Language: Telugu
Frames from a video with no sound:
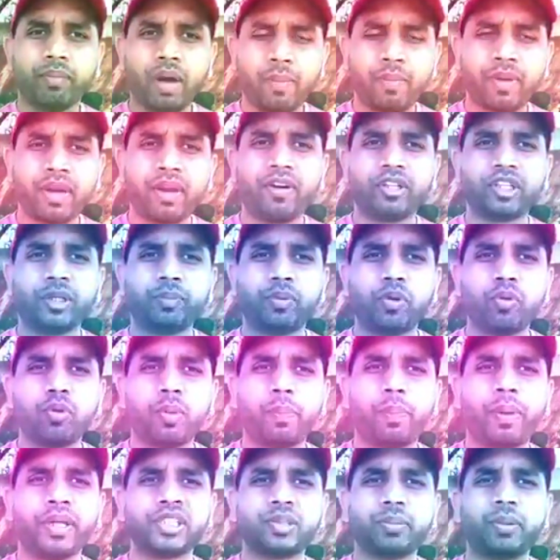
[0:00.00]
అమరావతి
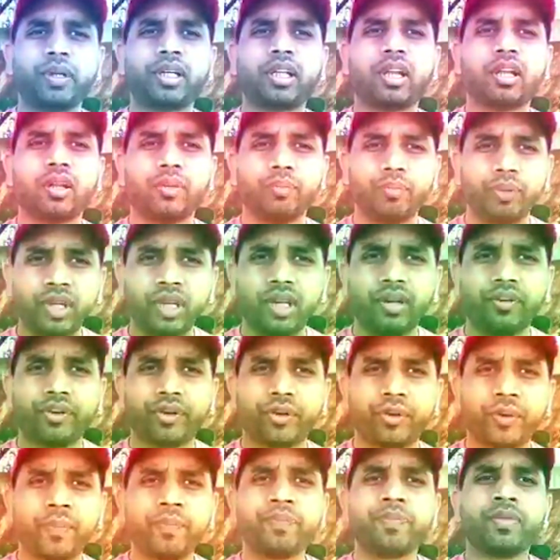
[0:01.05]
భూములు పంచిపెట్టడానికి
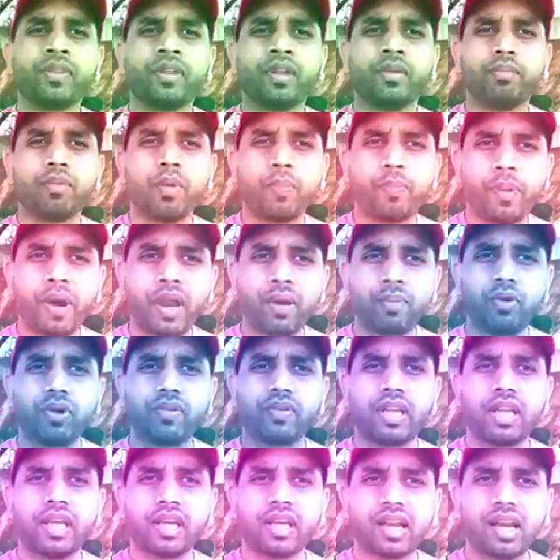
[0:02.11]
మీరెవరు ముప్పై మూడు
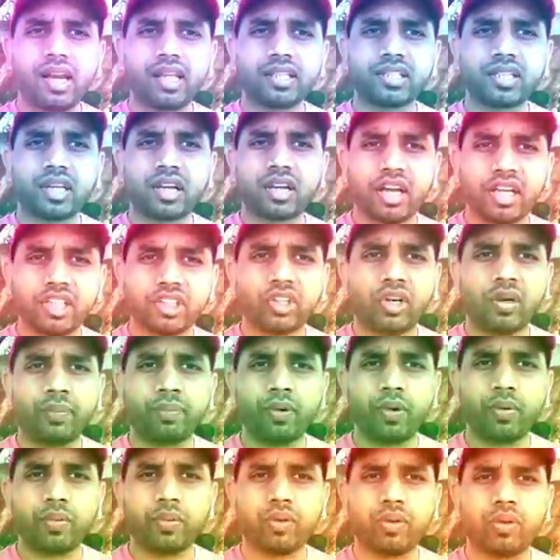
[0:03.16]
వేల ఎకరాలు ఇచ్చిన రైతుల
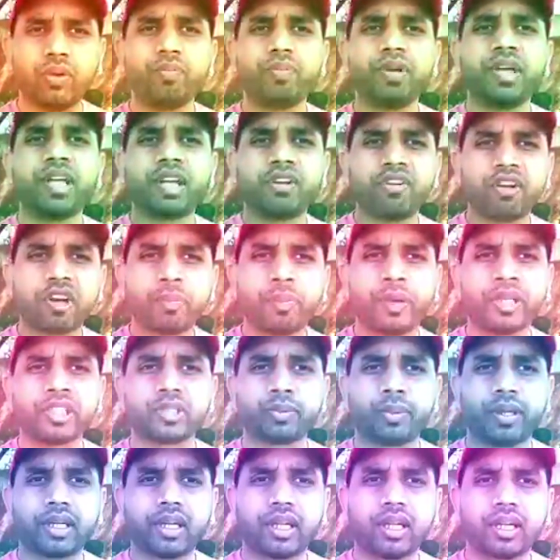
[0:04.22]
భూములు మీరెవరు
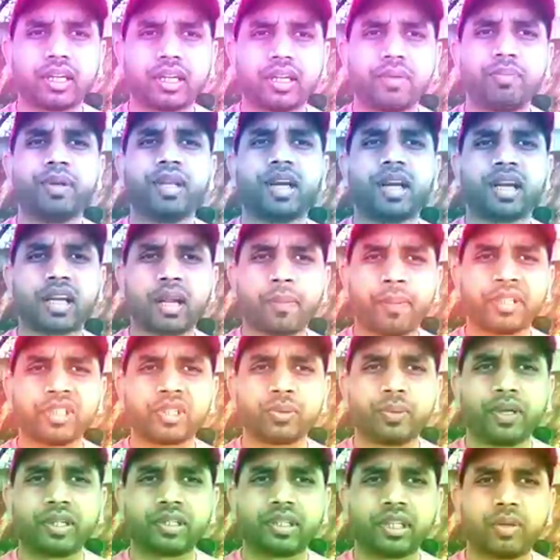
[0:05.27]
పంచిపెట్టడానికి మీరు ఎట్లా
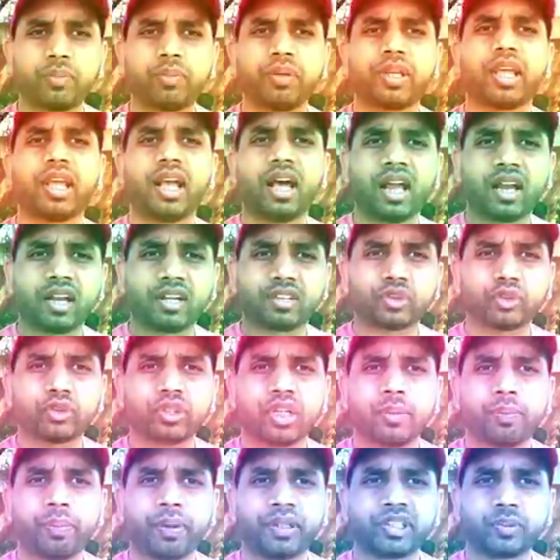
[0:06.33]
పంచిపెడతారు మీకు ఏ అర్హత
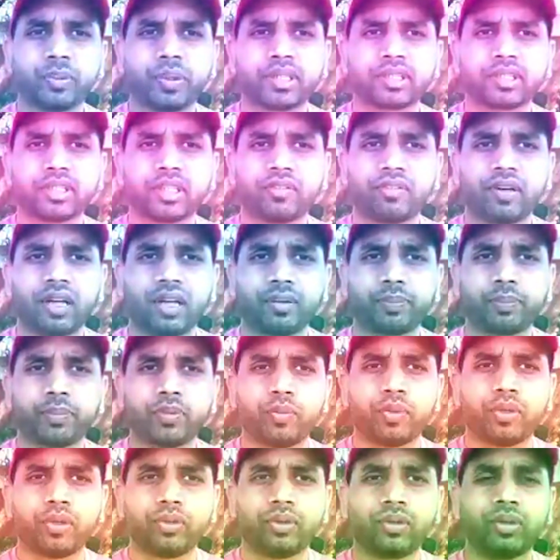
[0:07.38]
ఉందని పంచిపెడతారు వాళ్ళ
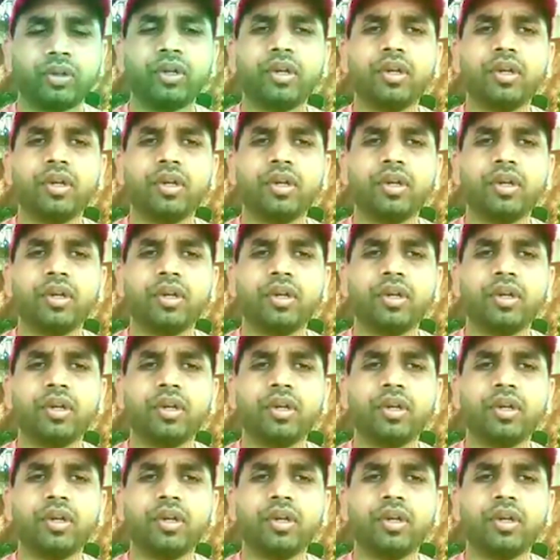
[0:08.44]
భూములు